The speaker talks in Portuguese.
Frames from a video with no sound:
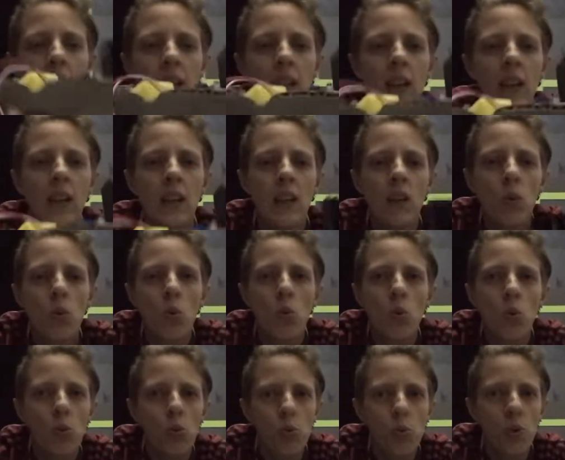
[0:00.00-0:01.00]
E o
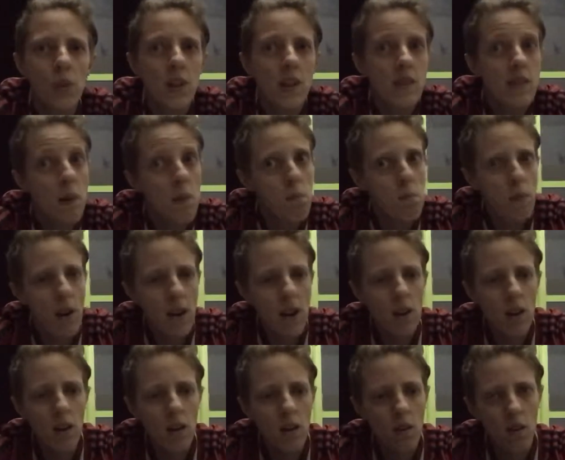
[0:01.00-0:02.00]
custo desse é
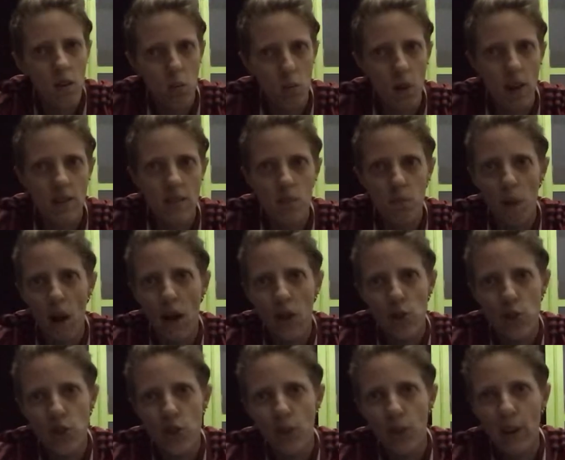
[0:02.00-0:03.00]
bem mais
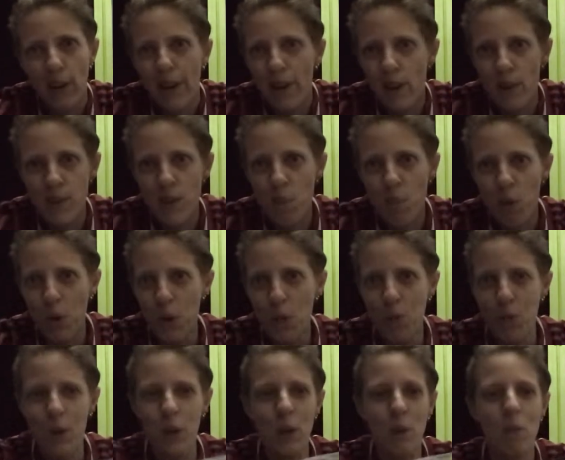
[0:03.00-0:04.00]
baixo. E o legal é que você pode
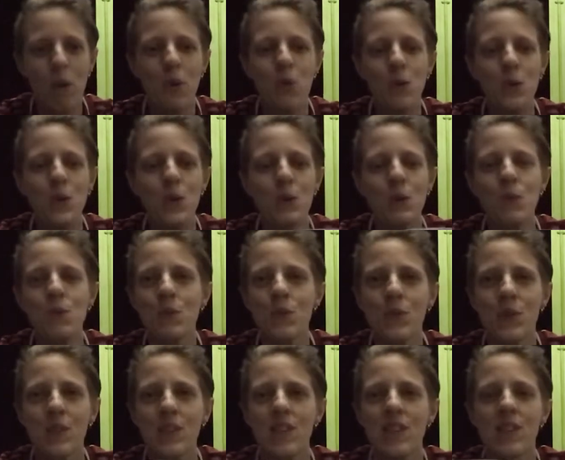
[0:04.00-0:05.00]
programar do jeito que
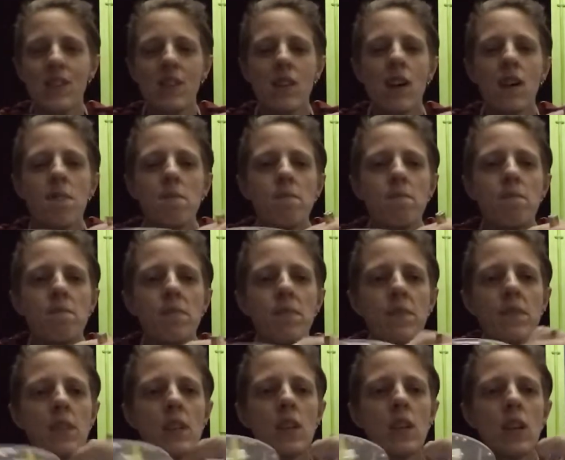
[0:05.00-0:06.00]
você quiser.
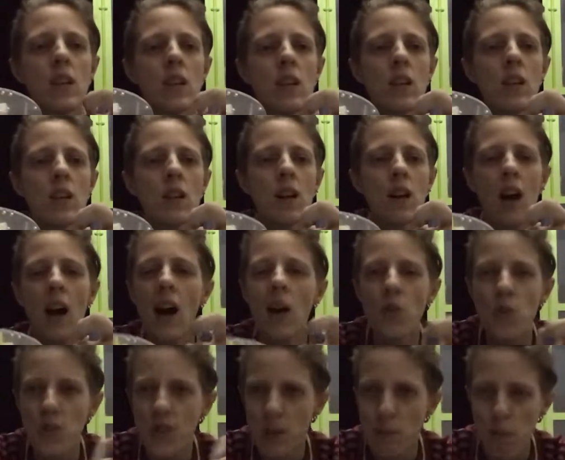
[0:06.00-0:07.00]
Ah,
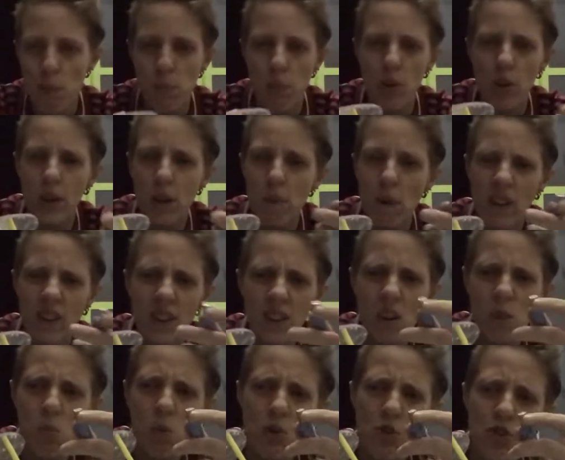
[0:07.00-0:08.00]
não sabe programar?
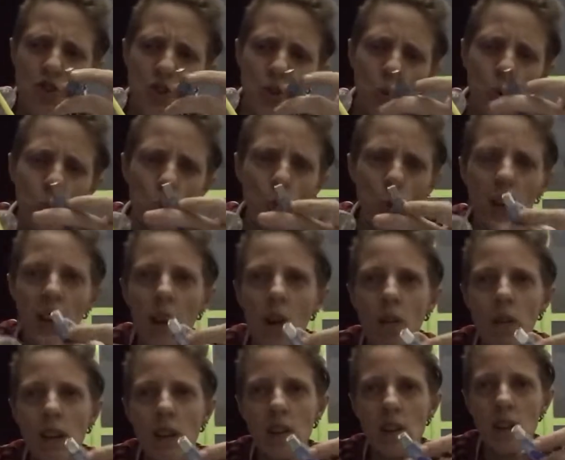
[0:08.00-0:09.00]
Tem um monte de
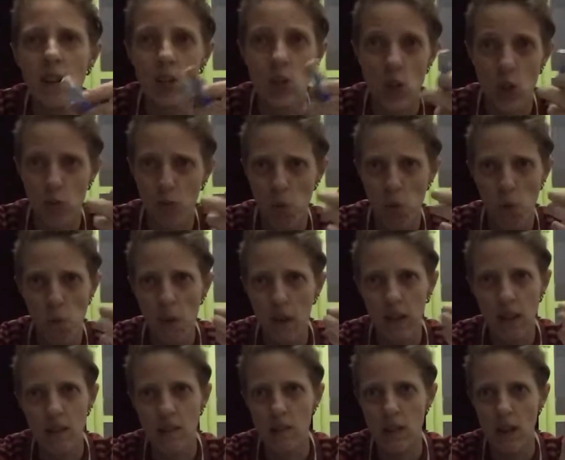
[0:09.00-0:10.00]
tutorial na internet. Não vou me
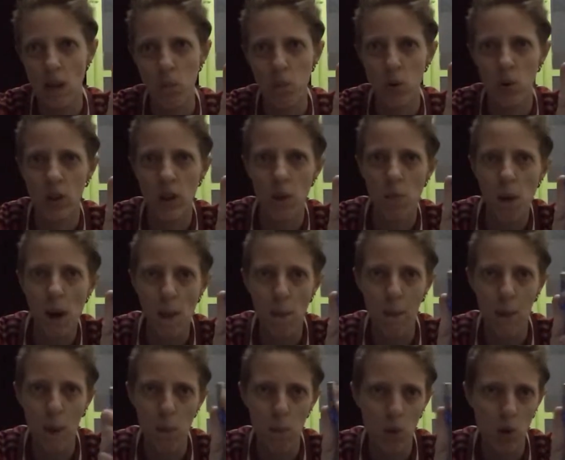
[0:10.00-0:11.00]
meter a ensinar a programar,
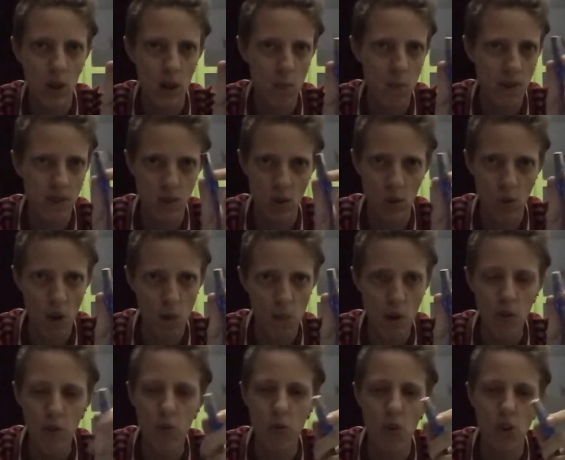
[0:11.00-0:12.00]
porque programação não é
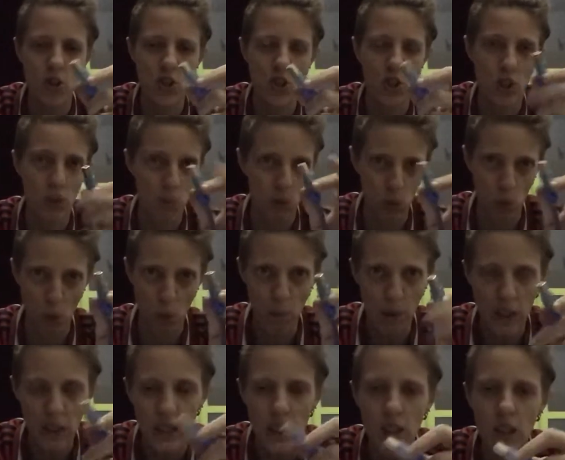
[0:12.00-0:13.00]
meu forte, eu também estou
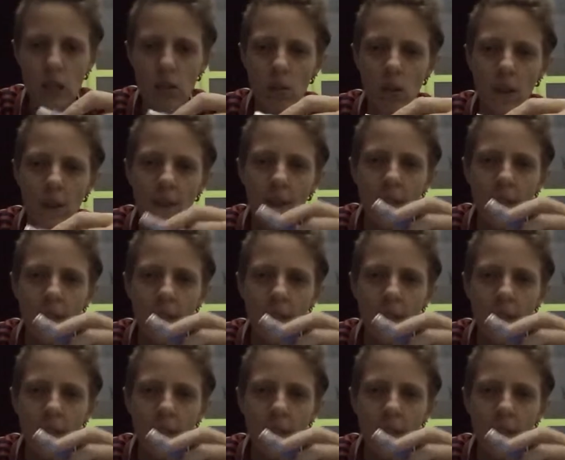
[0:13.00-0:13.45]
aprendendo.